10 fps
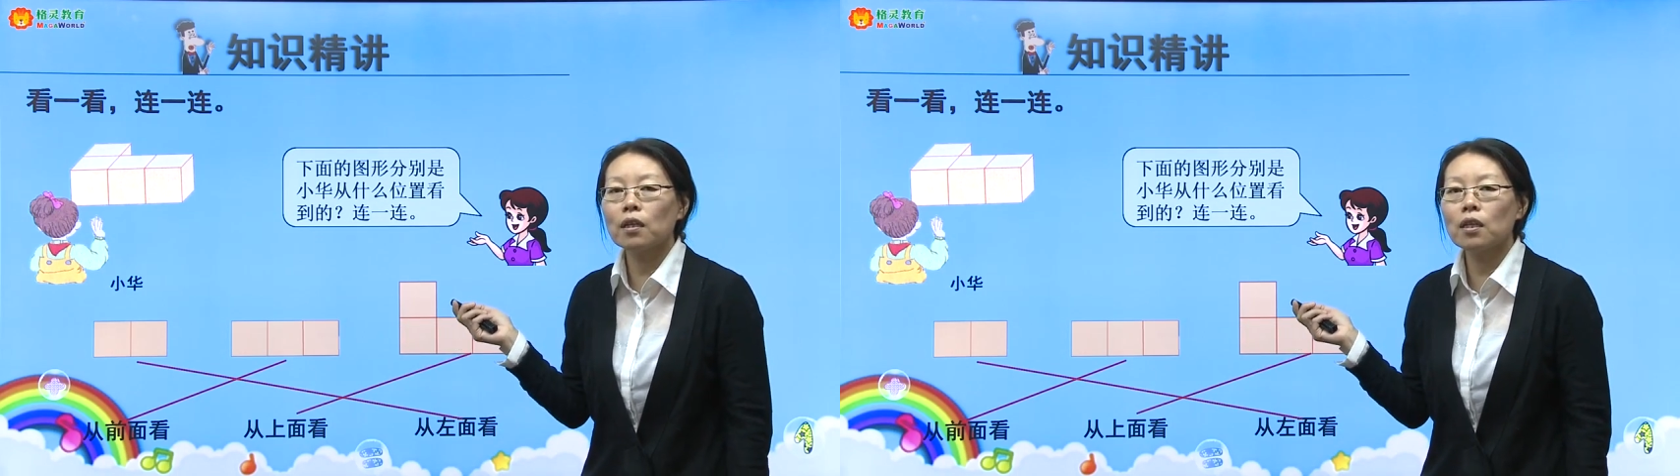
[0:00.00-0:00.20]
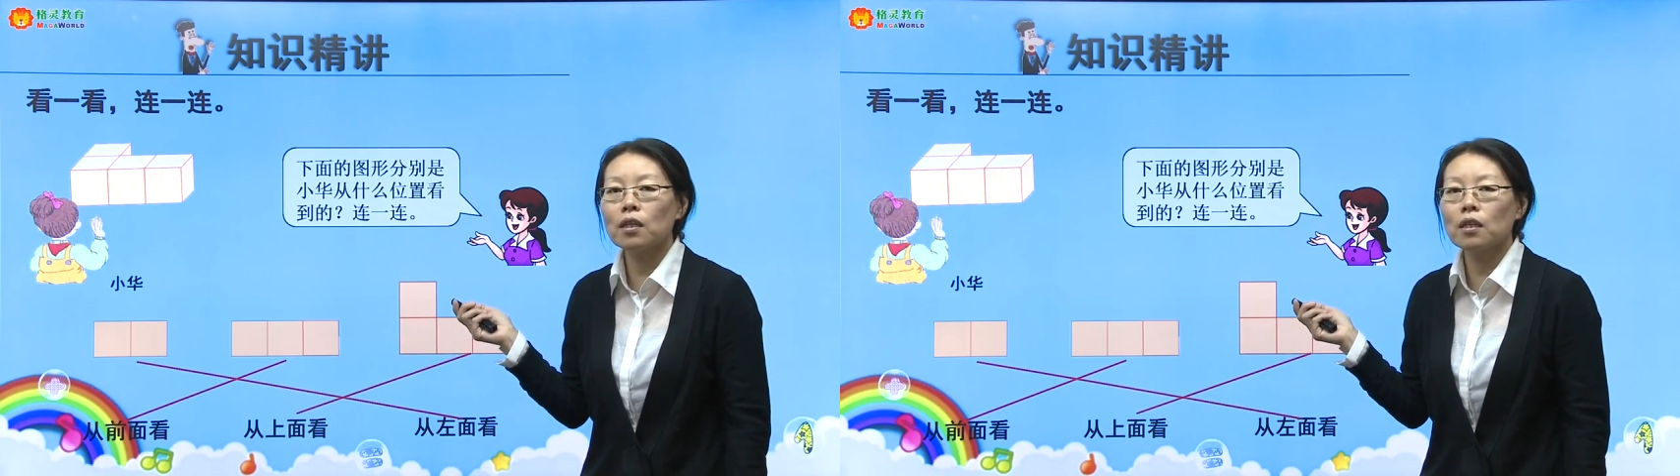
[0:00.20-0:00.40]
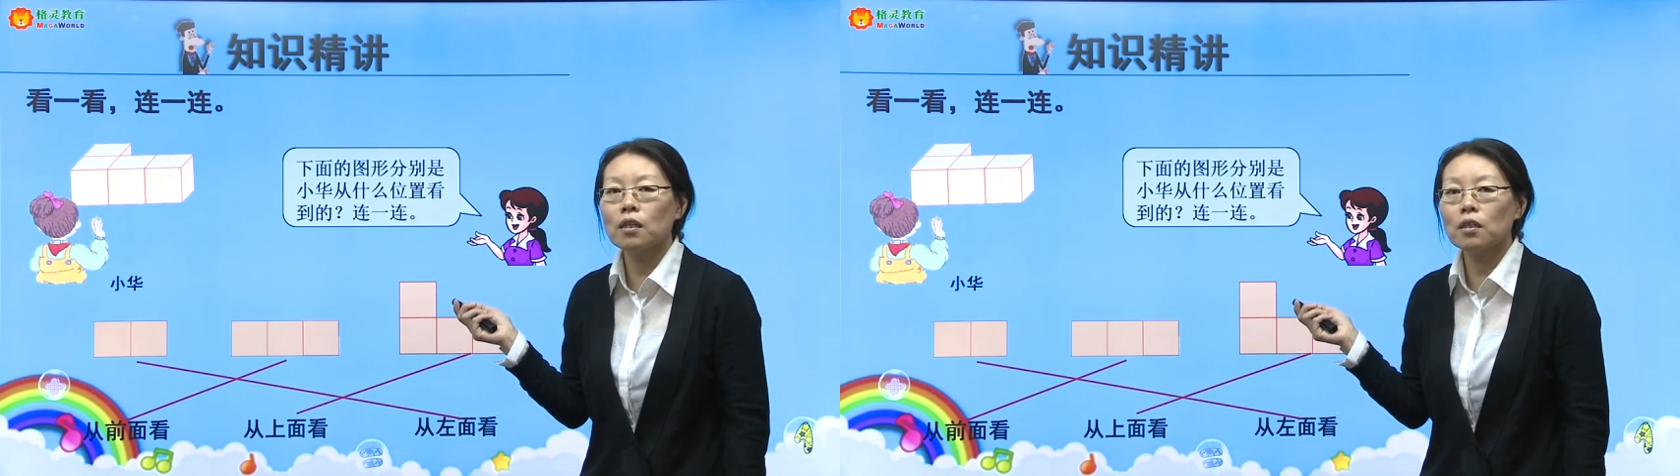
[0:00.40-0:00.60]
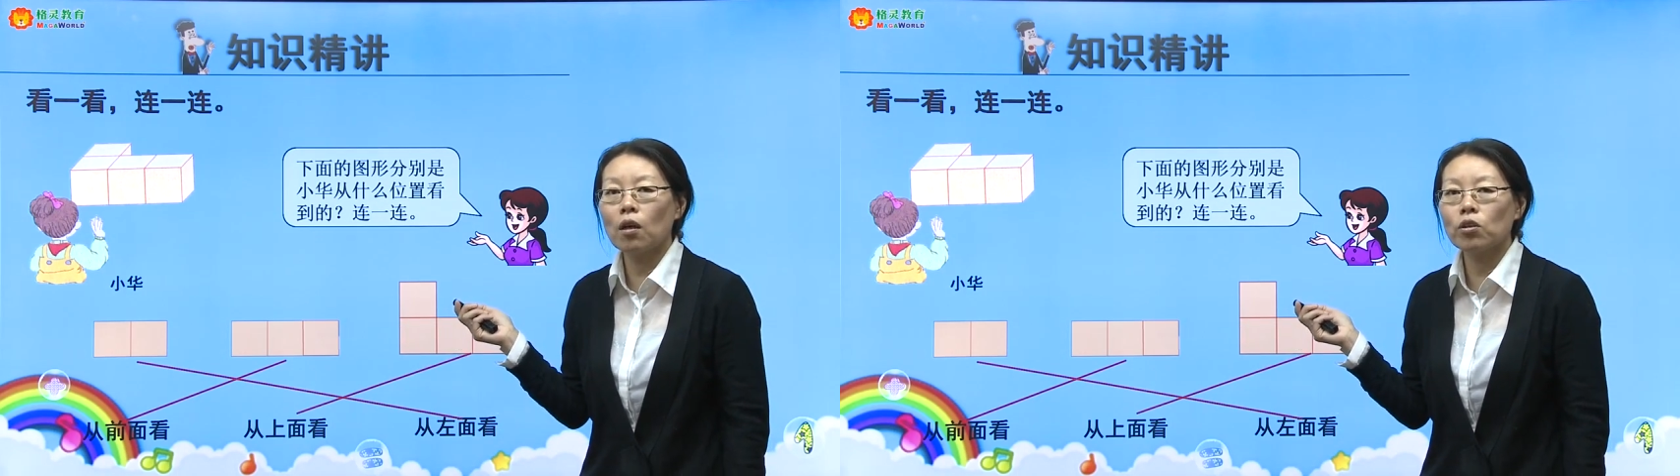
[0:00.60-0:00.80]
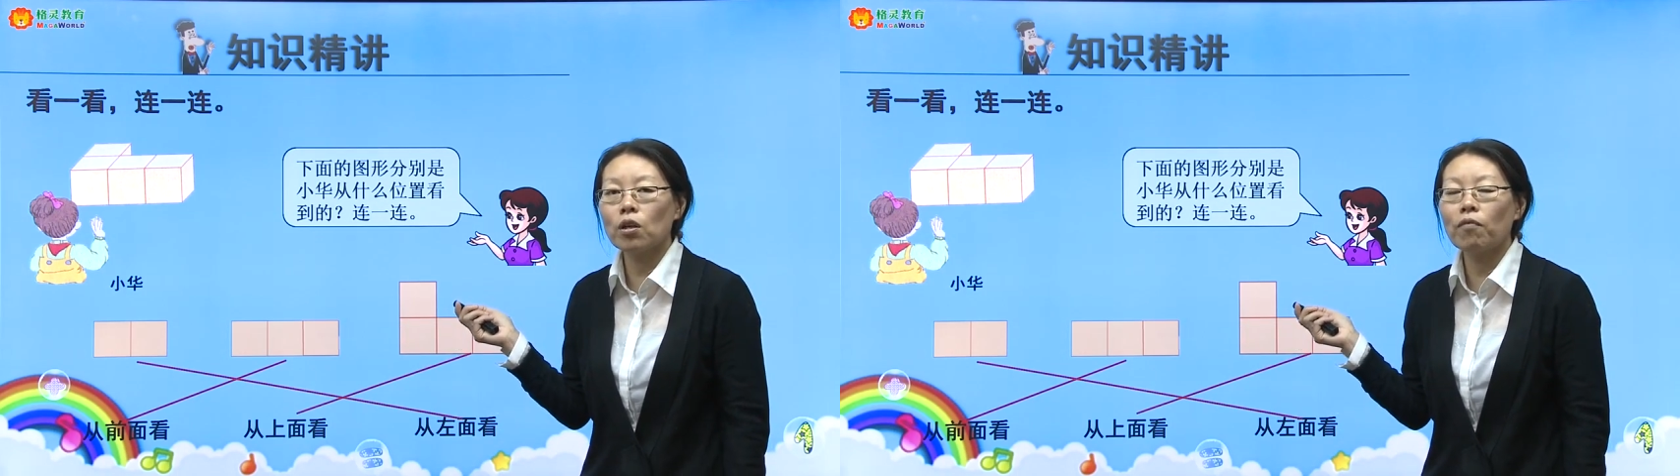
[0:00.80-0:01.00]
立体
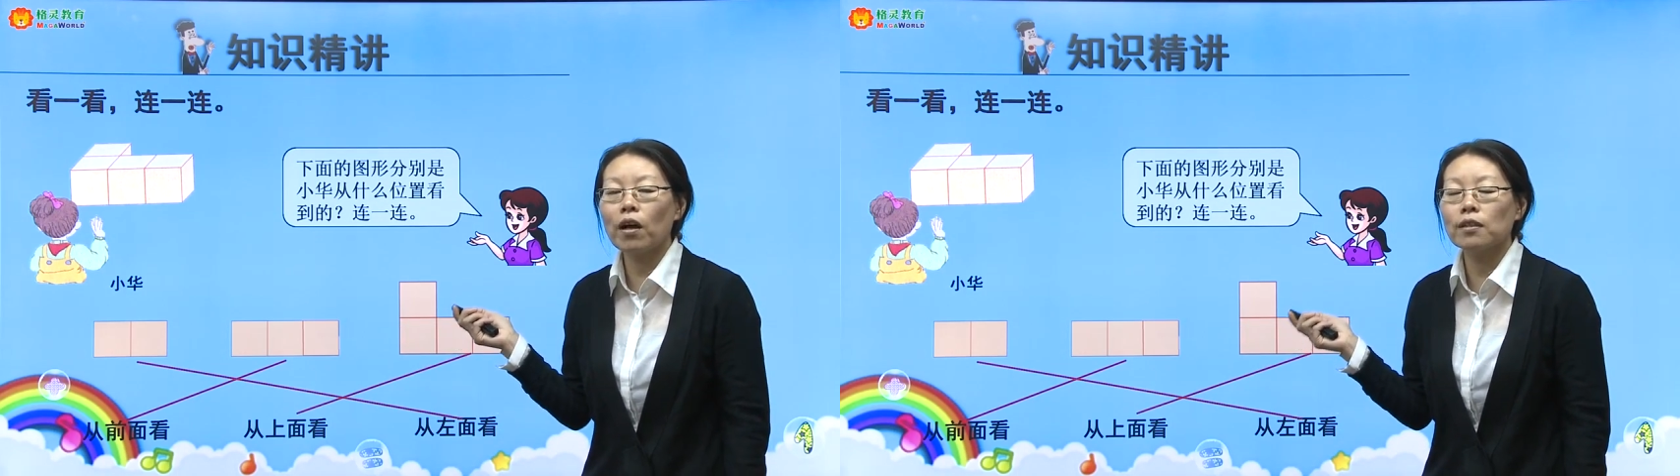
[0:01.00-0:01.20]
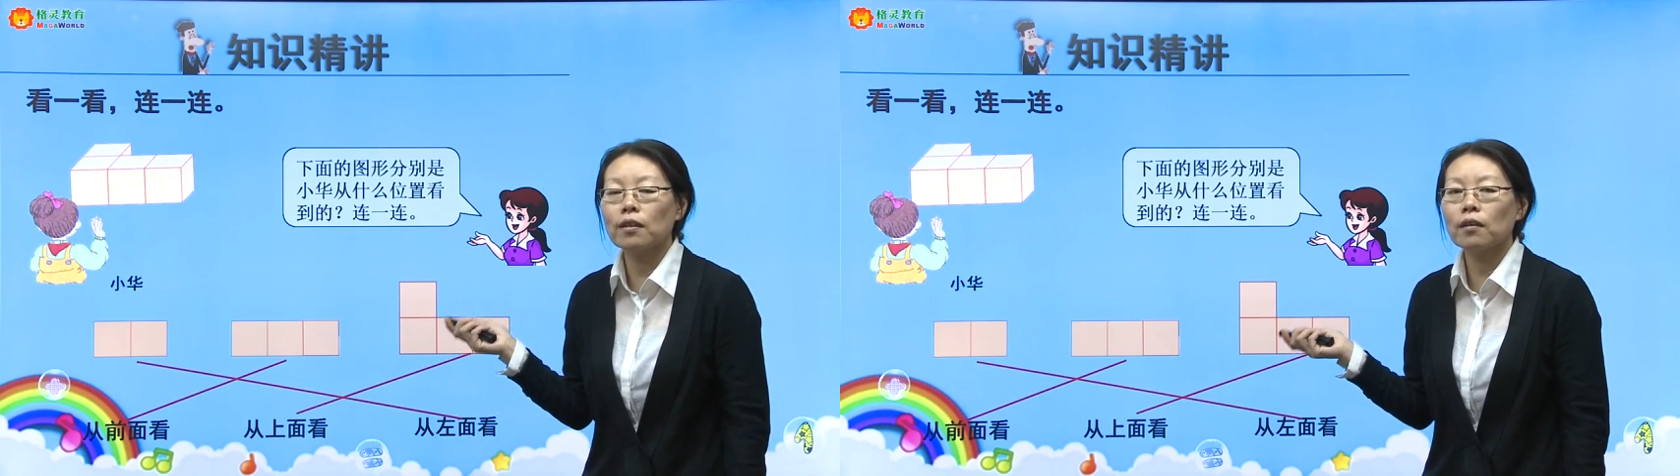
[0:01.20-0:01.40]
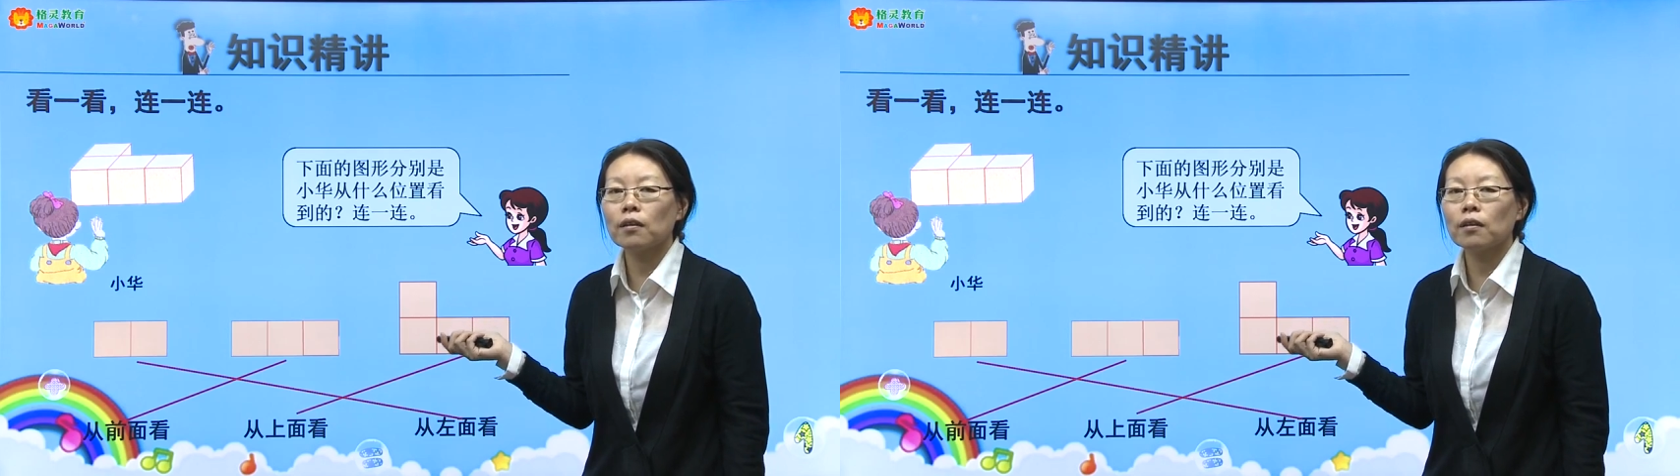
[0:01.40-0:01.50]
小正方形，